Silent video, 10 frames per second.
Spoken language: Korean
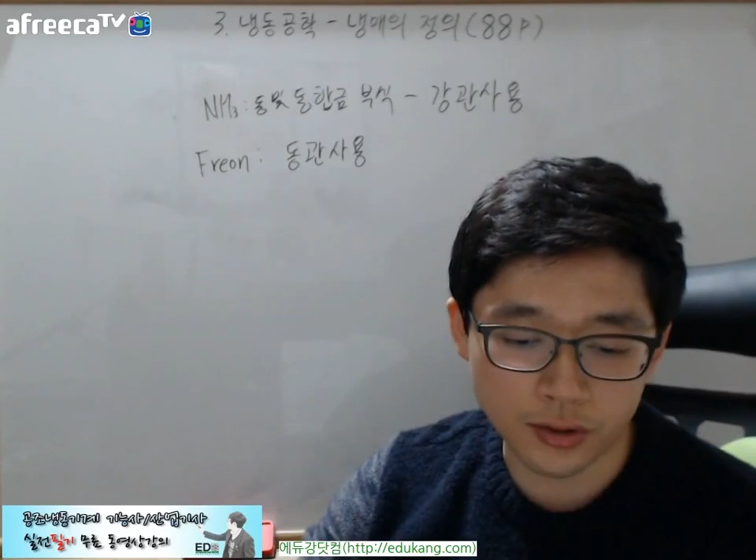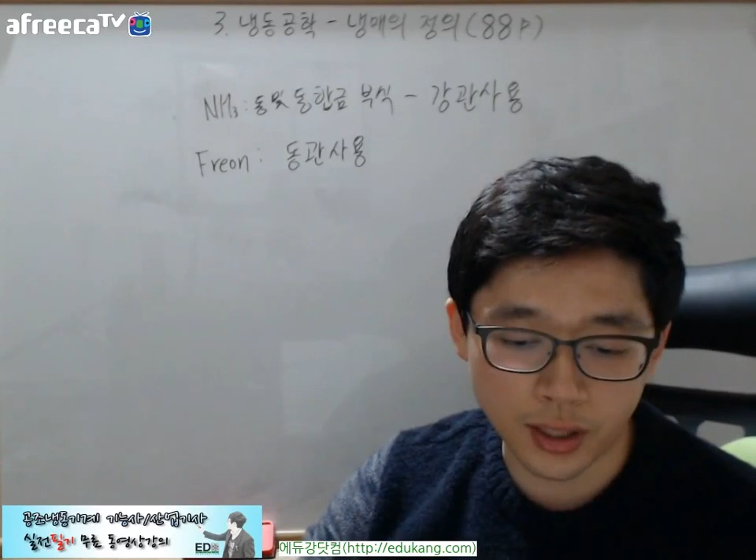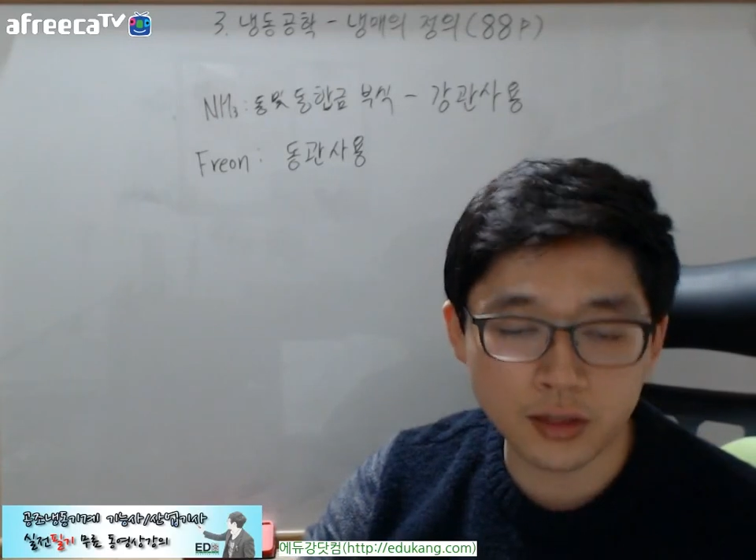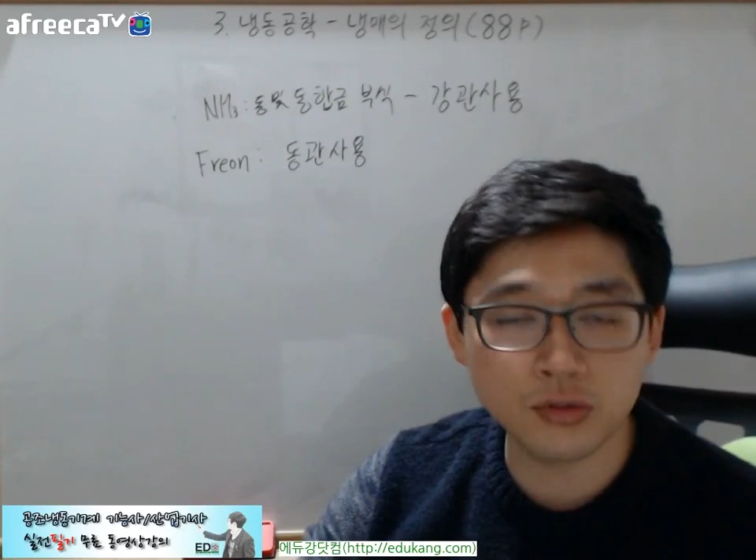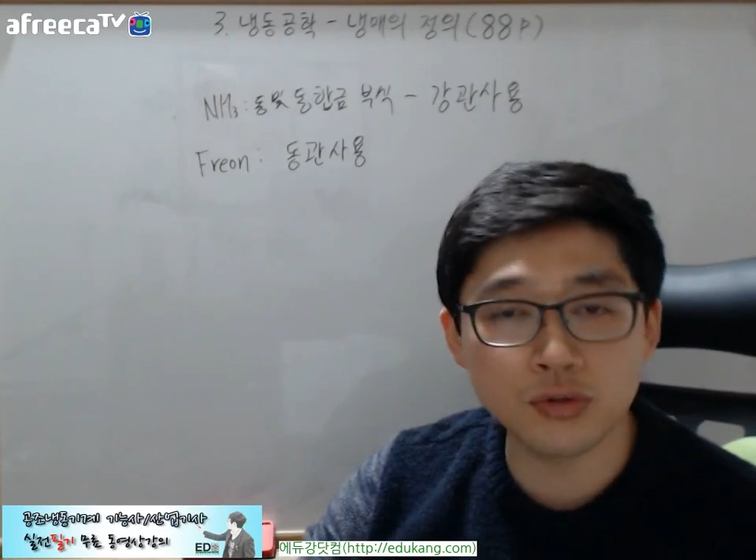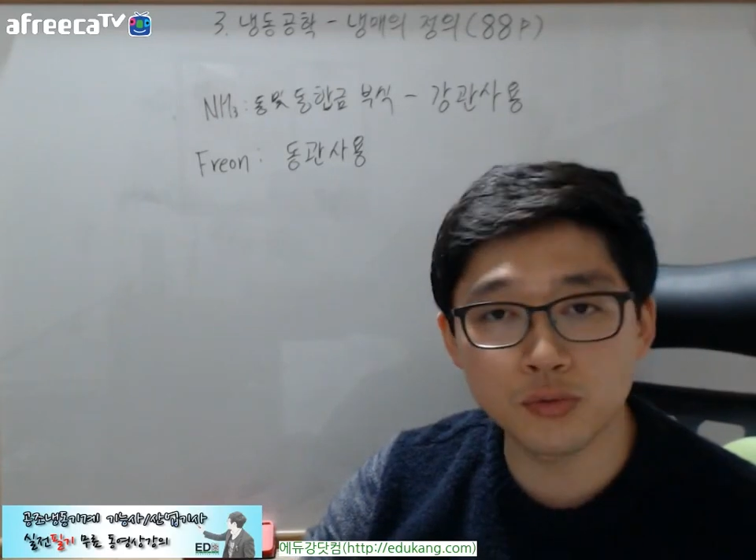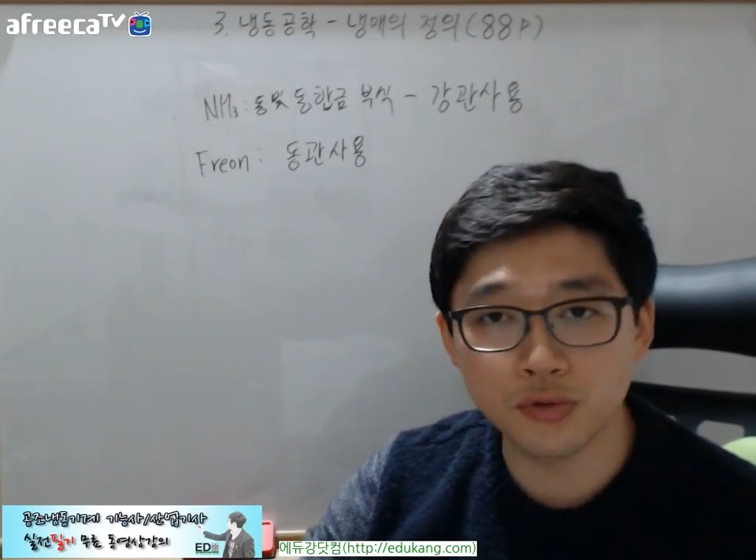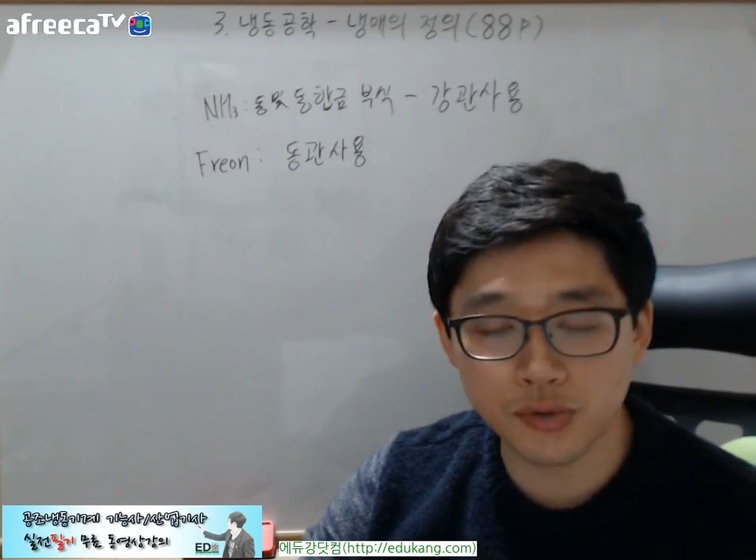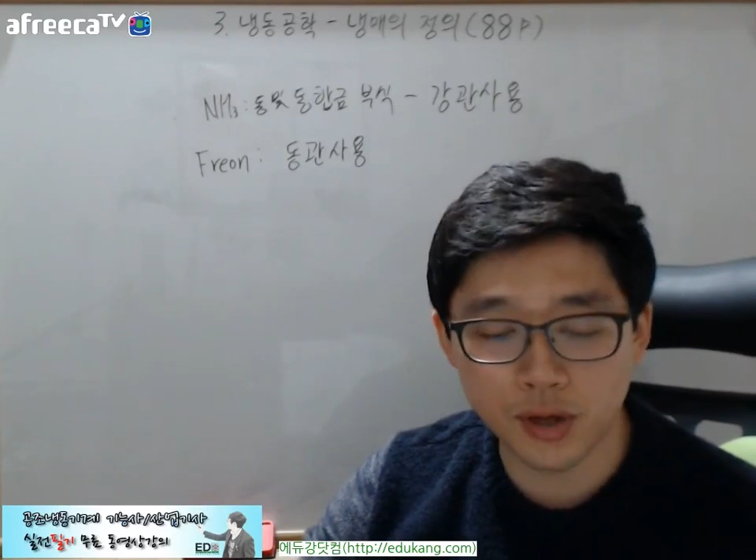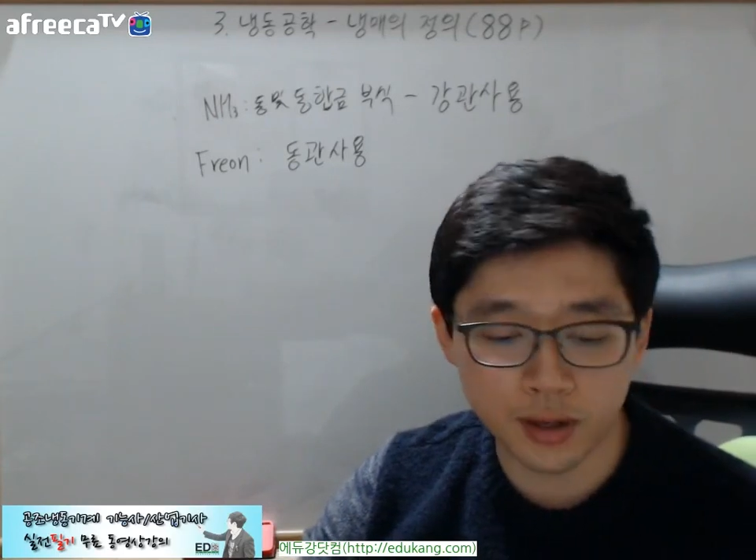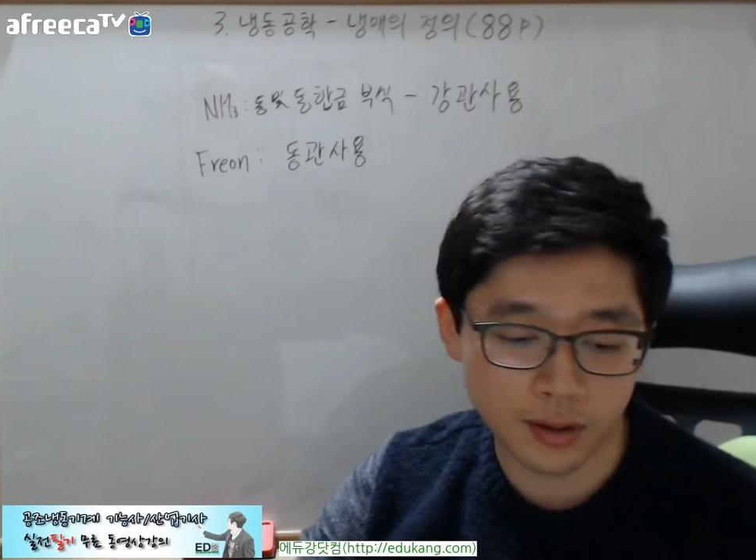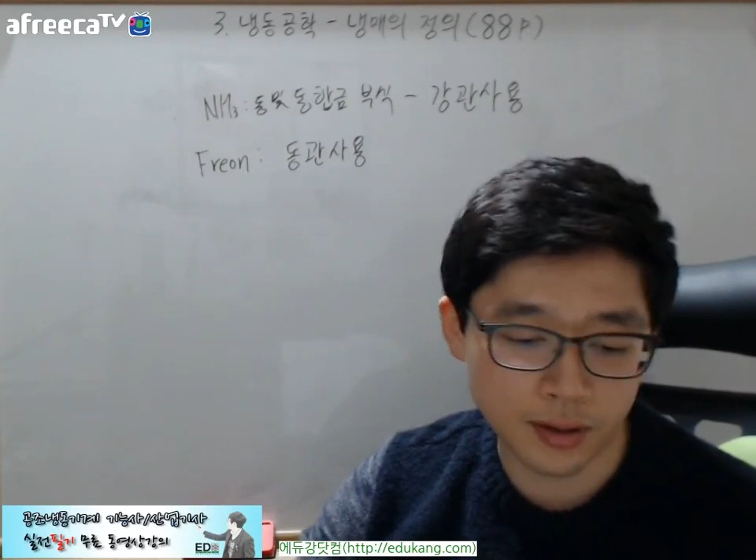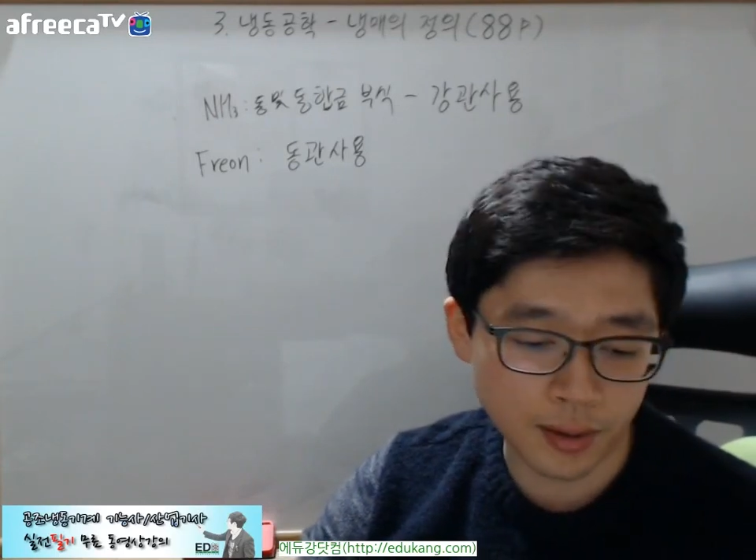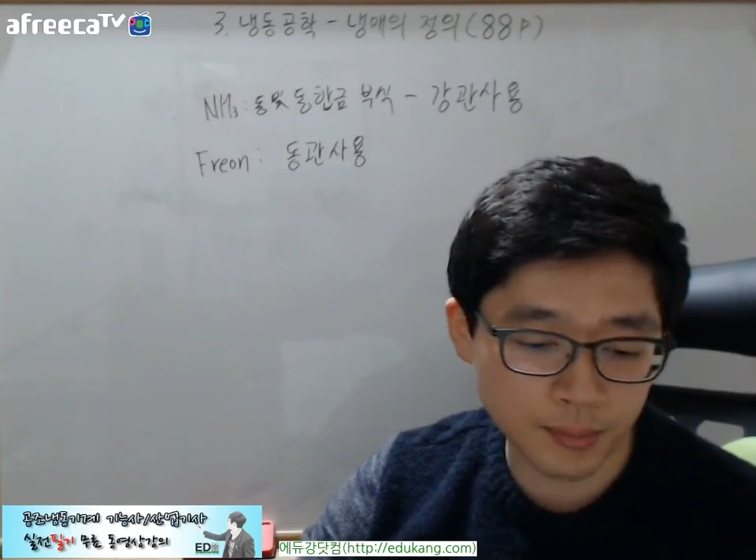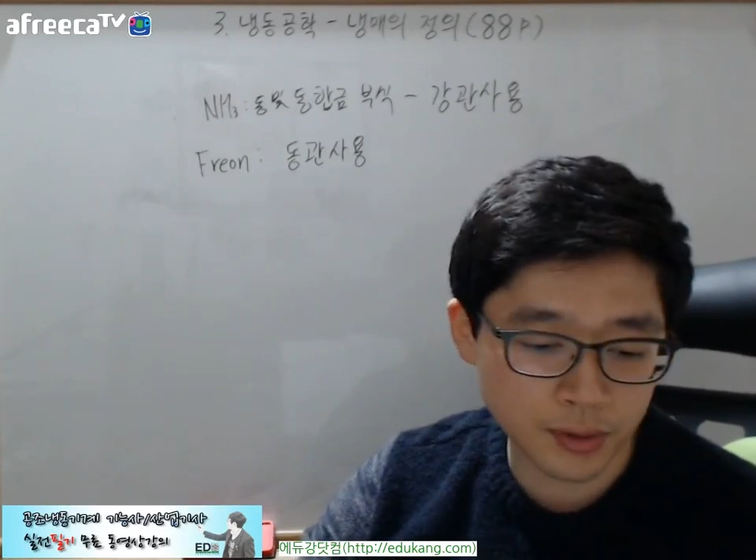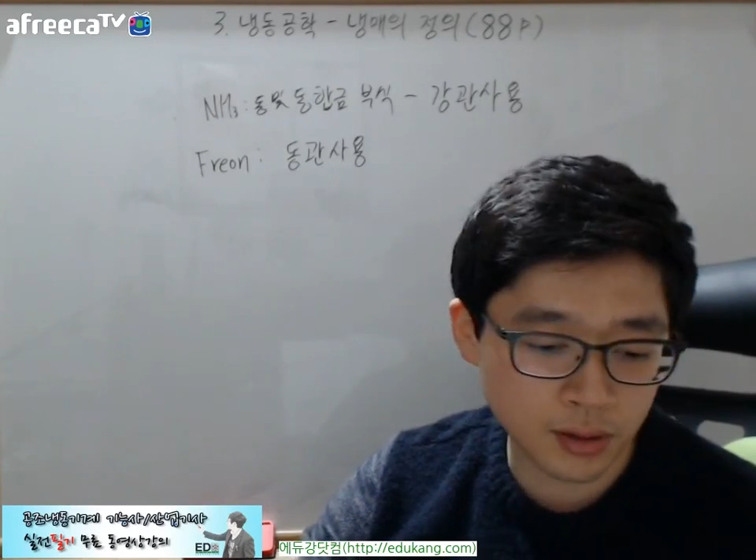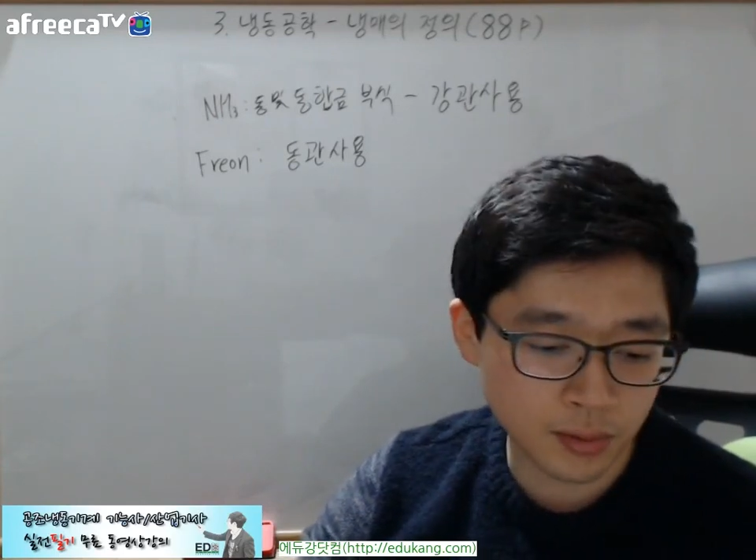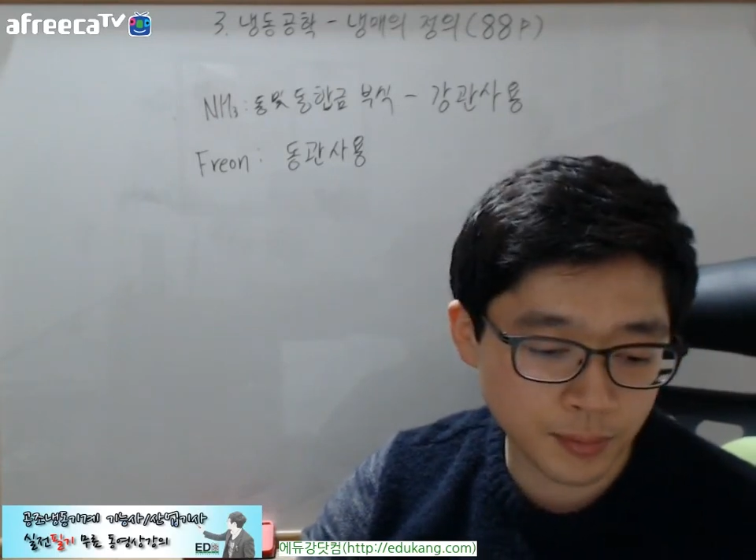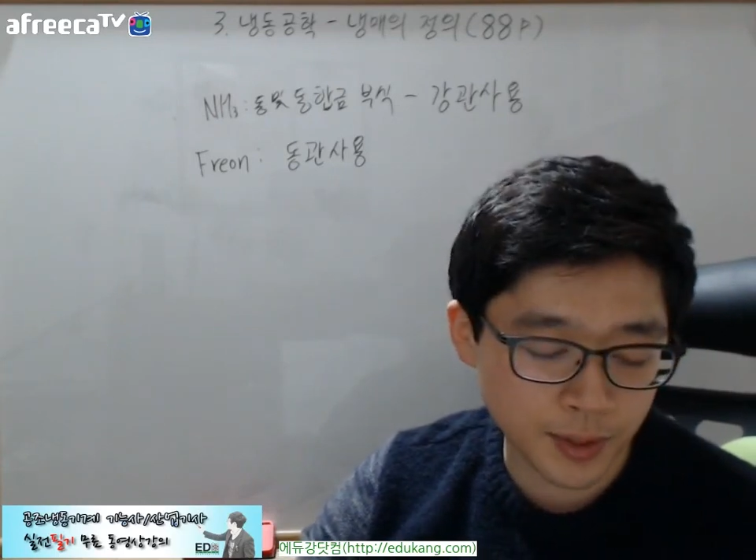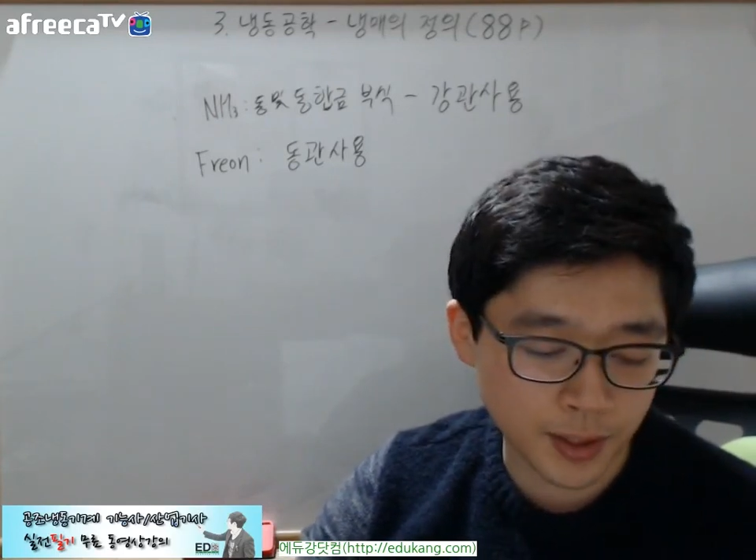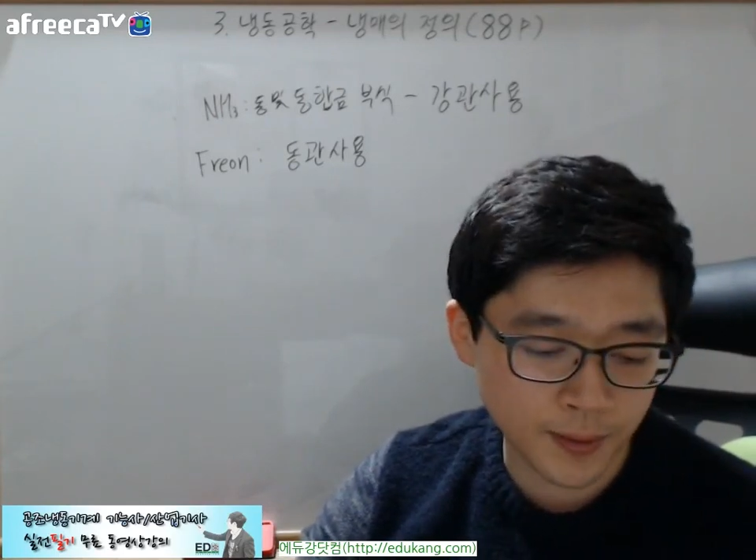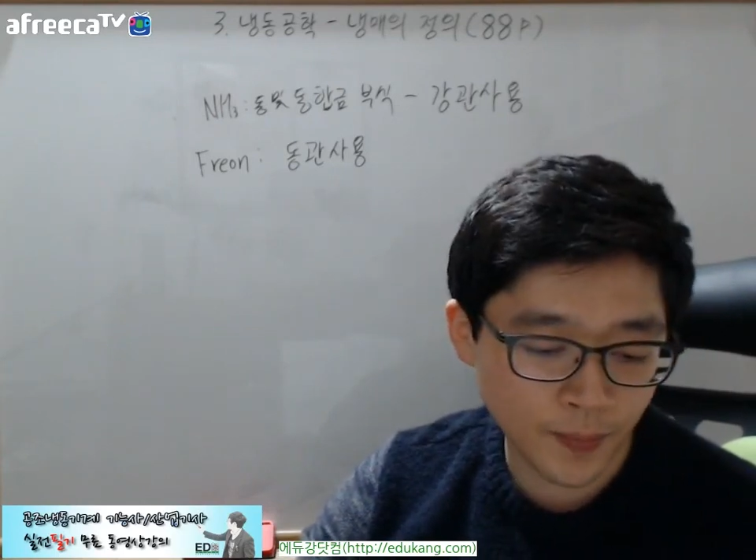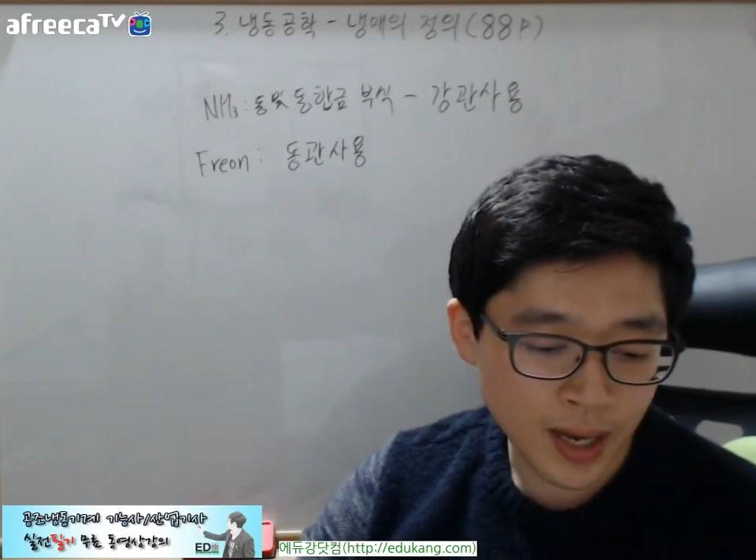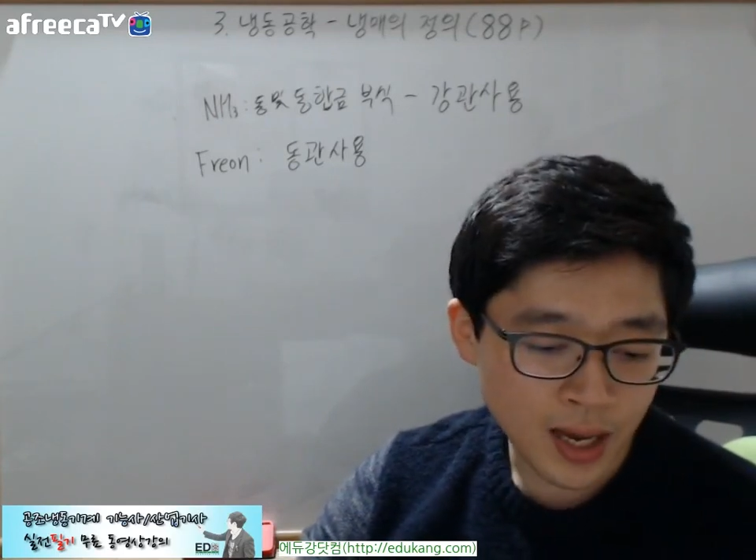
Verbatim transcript: 얘는 좀 중요해요. 한번 읽어보면